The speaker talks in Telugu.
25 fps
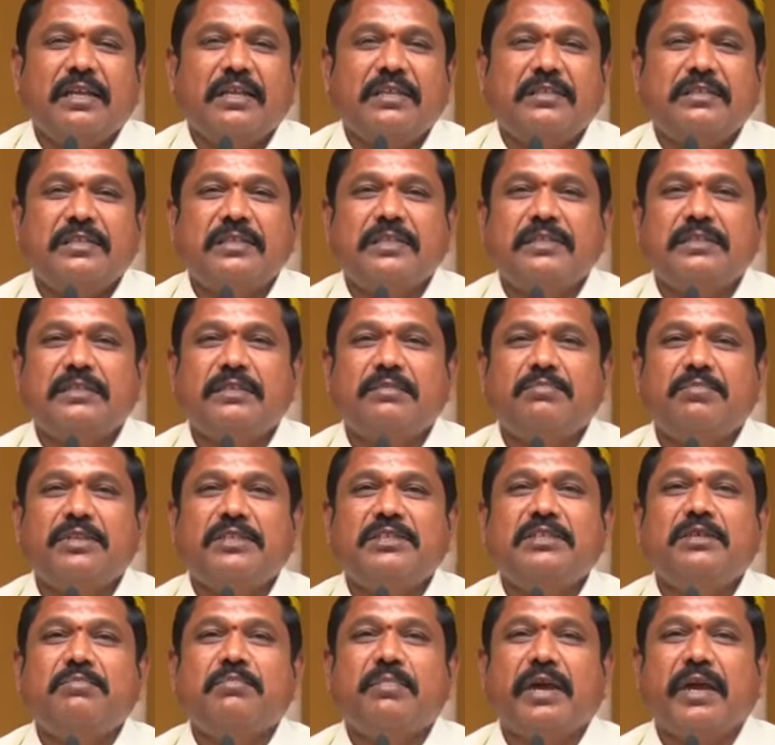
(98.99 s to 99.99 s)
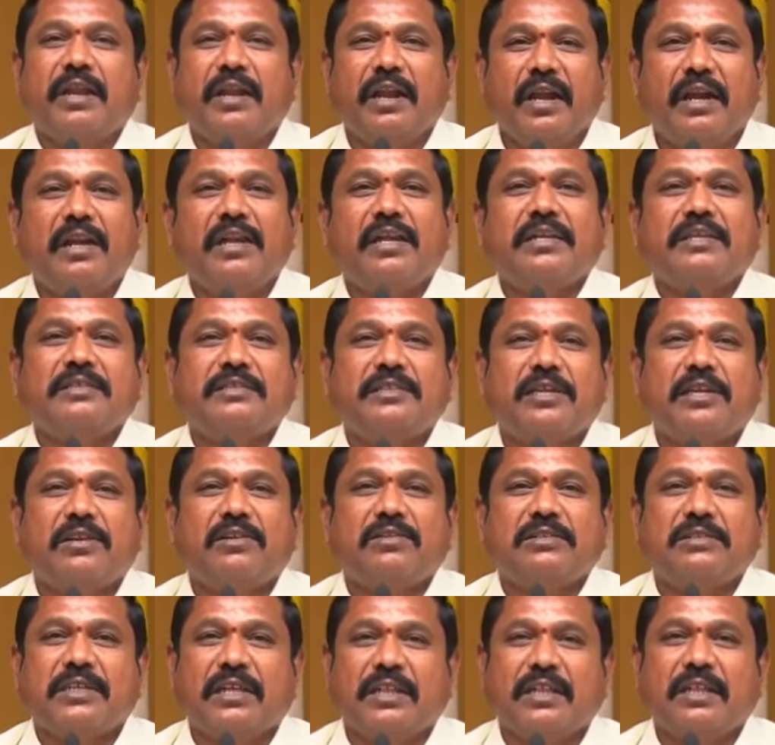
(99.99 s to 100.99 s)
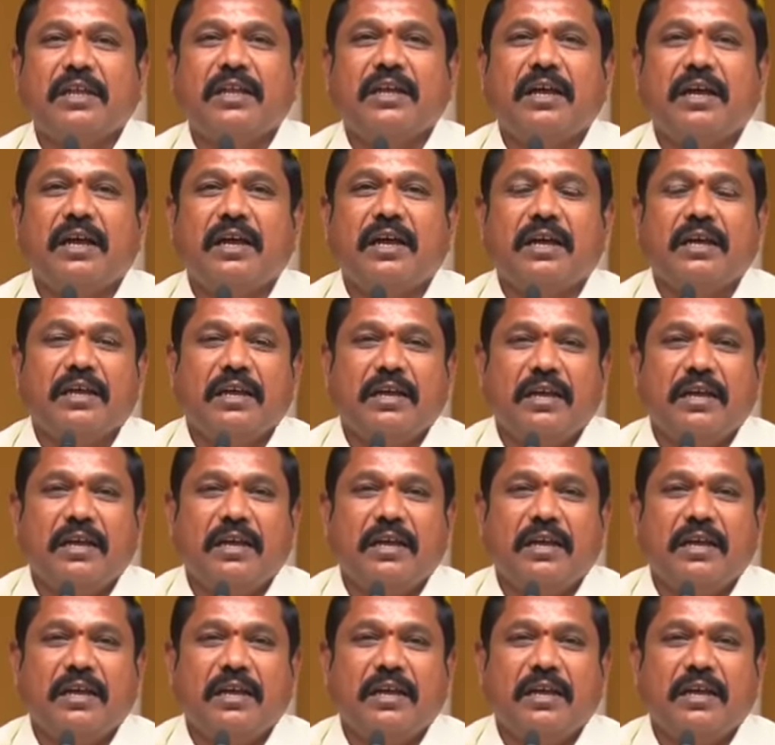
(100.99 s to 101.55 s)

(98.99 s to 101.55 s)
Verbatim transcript: ఎస్సీ ఎస్టీ బీసీ మైనార్టీలకు ఇచ్చినట్లు చందంగా